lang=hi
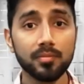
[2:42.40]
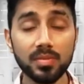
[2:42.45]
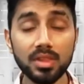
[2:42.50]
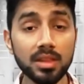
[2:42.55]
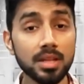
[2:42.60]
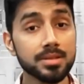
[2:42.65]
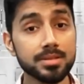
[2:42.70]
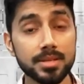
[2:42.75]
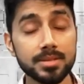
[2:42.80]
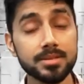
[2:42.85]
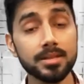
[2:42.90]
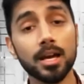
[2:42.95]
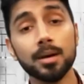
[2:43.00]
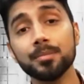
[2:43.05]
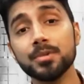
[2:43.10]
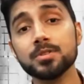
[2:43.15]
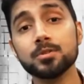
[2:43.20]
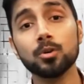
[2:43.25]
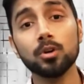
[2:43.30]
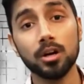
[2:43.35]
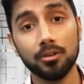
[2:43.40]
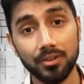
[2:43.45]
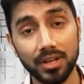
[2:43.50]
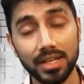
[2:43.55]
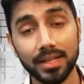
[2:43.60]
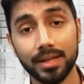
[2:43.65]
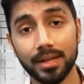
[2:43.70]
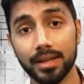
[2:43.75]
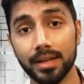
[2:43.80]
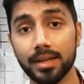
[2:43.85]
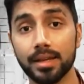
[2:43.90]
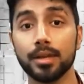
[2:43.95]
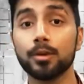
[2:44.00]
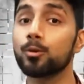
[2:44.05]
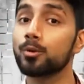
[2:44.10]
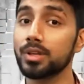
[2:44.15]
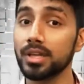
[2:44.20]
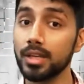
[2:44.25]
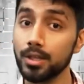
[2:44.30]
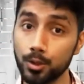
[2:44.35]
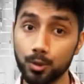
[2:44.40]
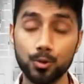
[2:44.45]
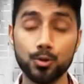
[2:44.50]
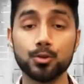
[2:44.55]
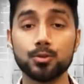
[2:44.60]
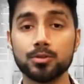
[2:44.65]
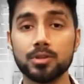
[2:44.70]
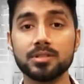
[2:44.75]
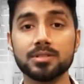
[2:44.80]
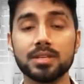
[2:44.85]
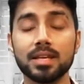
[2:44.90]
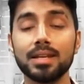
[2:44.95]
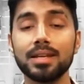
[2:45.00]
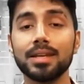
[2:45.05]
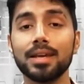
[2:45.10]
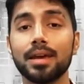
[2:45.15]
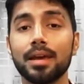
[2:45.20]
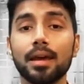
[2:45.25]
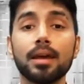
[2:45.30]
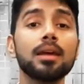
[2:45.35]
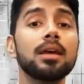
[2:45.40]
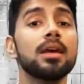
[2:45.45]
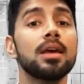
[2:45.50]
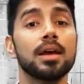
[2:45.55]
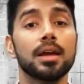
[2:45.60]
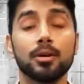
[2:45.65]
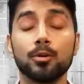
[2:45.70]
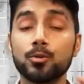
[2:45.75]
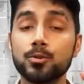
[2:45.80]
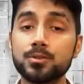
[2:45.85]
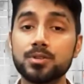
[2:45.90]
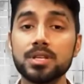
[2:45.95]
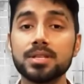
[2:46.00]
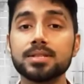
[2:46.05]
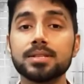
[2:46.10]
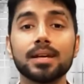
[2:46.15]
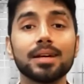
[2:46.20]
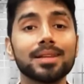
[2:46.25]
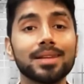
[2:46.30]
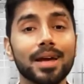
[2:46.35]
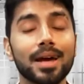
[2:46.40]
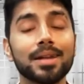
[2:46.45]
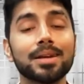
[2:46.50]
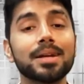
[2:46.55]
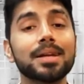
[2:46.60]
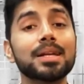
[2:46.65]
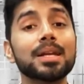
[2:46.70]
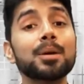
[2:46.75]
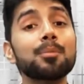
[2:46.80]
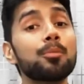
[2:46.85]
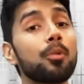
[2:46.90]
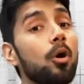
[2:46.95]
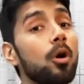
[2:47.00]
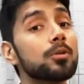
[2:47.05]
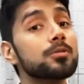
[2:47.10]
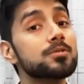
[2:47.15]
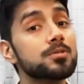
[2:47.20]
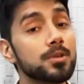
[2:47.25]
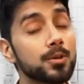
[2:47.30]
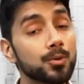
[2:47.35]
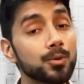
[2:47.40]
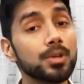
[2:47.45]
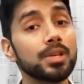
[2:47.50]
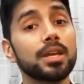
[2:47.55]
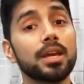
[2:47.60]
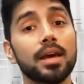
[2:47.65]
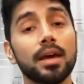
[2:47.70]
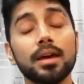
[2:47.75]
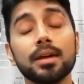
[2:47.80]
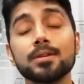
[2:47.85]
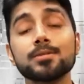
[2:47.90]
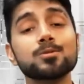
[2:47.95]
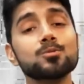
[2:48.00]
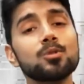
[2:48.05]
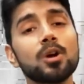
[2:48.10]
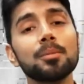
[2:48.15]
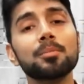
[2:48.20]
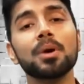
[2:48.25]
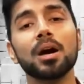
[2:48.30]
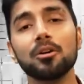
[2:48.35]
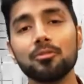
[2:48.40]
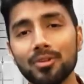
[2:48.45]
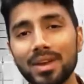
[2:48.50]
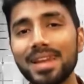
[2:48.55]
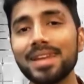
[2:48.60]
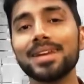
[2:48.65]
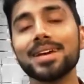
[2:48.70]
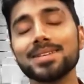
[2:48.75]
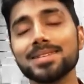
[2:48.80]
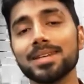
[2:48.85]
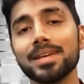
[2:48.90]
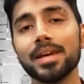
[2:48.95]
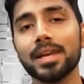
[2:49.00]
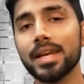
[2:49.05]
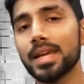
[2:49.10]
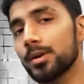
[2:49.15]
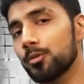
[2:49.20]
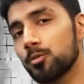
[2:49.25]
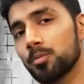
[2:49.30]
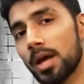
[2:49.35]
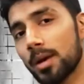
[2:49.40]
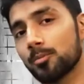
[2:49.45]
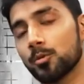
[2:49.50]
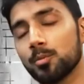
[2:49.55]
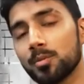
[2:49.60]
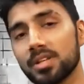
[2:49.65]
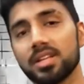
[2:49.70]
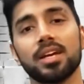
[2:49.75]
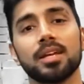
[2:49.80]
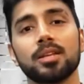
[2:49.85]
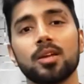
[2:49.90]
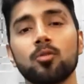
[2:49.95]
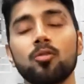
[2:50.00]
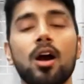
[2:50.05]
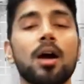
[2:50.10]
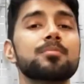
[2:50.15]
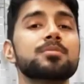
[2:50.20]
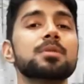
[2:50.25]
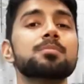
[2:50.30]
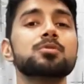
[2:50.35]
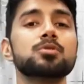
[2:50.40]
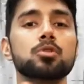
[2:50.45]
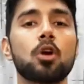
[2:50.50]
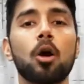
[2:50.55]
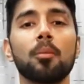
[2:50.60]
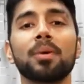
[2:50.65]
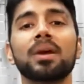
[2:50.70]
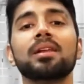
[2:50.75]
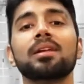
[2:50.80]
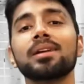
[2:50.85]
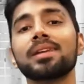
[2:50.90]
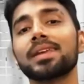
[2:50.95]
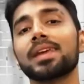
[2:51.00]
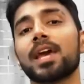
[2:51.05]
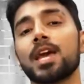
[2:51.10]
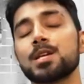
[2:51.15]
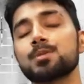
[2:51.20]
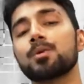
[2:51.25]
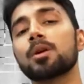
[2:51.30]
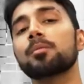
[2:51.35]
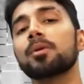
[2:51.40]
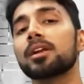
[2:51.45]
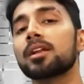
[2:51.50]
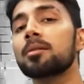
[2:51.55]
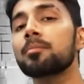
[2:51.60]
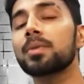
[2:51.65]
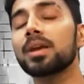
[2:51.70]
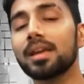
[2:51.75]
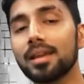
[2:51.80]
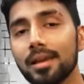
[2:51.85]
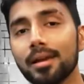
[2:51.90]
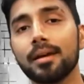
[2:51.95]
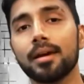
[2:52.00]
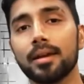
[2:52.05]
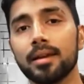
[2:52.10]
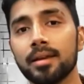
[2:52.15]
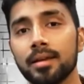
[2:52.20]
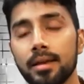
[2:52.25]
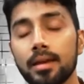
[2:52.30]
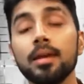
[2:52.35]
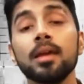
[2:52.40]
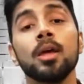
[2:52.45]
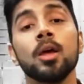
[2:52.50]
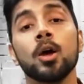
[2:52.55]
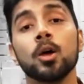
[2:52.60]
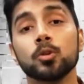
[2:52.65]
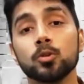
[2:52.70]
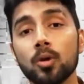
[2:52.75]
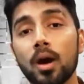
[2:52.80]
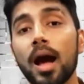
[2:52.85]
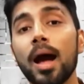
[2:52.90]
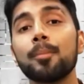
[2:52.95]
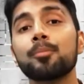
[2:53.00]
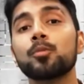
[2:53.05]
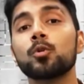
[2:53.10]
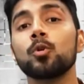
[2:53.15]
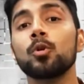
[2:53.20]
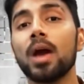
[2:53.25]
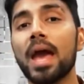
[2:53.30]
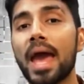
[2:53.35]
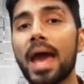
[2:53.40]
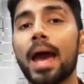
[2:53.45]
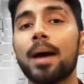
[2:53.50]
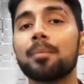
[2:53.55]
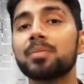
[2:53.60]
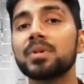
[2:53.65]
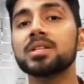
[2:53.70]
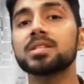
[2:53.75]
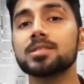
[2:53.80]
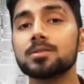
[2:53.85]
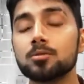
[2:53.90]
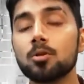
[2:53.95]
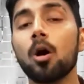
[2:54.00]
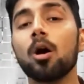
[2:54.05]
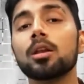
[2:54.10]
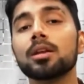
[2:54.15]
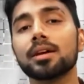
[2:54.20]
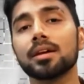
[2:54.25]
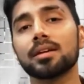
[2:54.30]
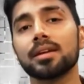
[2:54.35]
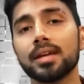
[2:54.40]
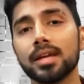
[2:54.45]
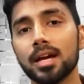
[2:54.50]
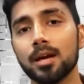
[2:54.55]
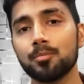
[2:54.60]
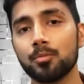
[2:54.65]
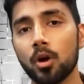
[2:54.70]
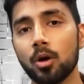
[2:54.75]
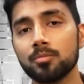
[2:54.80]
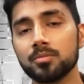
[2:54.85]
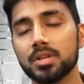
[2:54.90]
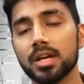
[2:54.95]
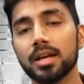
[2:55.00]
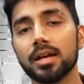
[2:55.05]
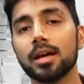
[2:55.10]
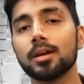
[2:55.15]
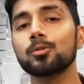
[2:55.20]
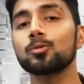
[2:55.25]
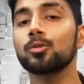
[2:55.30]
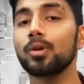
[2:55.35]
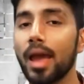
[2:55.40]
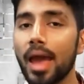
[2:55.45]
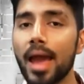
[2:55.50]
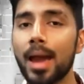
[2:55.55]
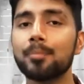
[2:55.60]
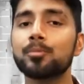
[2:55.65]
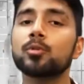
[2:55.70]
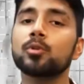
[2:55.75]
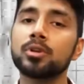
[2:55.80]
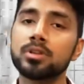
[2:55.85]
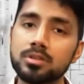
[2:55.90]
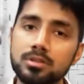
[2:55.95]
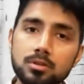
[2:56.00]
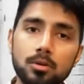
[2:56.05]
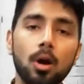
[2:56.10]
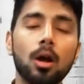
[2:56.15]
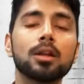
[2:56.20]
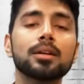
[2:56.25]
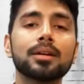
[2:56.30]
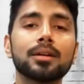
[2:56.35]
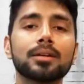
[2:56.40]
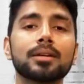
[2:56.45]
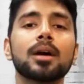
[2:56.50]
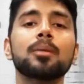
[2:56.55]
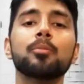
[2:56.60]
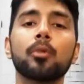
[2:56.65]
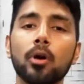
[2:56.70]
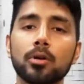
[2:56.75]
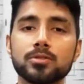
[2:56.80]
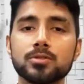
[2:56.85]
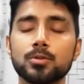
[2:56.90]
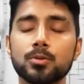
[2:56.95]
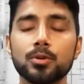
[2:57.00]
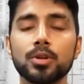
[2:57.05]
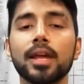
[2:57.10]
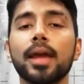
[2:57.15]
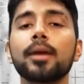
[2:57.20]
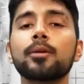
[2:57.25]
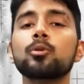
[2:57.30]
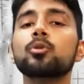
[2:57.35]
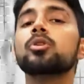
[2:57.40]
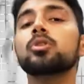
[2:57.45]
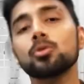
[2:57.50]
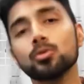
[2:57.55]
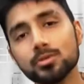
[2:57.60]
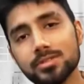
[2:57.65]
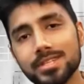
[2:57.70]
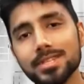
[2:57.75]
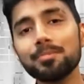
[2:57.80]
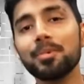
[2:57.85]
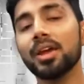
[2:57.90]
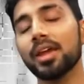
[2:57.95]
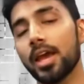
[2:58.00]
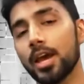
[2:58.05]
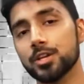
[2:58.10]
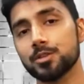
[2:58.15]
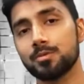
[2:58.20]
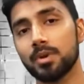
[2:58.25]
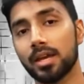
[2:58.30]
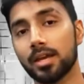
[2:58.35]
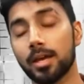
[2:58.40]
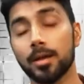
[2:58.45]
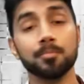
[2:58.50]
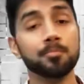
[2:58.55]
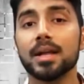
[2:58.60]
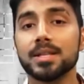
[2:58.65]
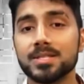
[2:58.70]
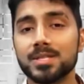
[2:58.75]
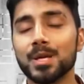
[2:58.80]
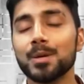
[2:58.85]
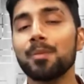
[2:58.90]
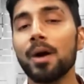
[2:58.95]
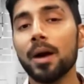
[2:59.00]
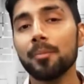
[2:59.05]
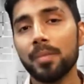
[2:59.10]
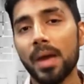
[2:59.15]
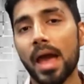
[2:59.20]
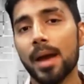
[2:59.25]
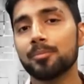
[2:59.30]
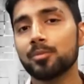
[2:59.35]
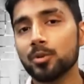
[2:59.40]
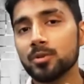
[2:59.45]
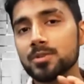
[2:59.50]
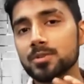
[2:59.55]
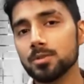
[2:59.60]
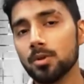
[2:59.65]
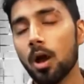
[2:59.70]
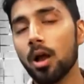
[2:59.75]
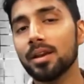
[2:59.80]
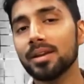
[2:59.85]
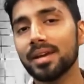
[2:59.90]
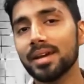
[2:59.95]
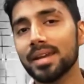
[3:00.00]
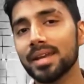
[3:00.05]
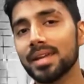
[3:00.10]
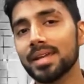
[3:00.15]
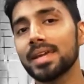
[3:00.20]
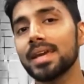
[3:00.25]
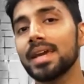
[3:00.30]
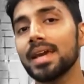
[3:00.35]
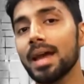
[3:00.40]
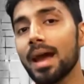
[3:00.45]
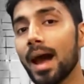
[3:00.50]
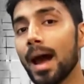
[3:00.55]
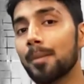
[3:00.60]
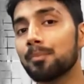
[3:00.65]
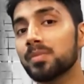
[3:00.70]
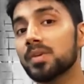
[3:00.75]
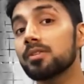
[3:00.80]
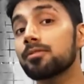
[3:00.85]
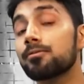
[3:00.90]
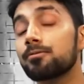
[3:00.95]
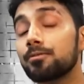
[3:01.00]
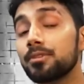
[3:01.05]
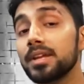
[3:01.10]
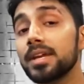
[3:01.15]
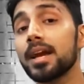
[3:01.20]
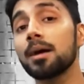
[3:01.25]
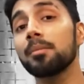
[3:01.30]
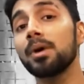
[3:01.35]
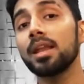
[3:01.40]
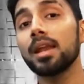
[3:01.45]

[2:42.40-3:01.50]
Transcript: जैसे आप इसको अवेल करेंगे क्योंकि ये न्यू यूज़र्स के लिए है उस चीज़ का ध्यान रखना बहुत ज़रूरी है इसको आप अवेल कैसे करेंगे वो मैं आपको बताता हूँ आप जब शॉप एंड एन कैशबैक बटन पे क्लिक करेंगे तो आपको ऐप इंस्टॉल करने का प्रॉम्प्ट आएगा तो ऐप को इंस्टॉल करना बहुत ज़रूरी है क्योंकि उसी पे कैशबैक है जब आप ऐप को इंस्टॉल करेंगे आपके फ्री का माल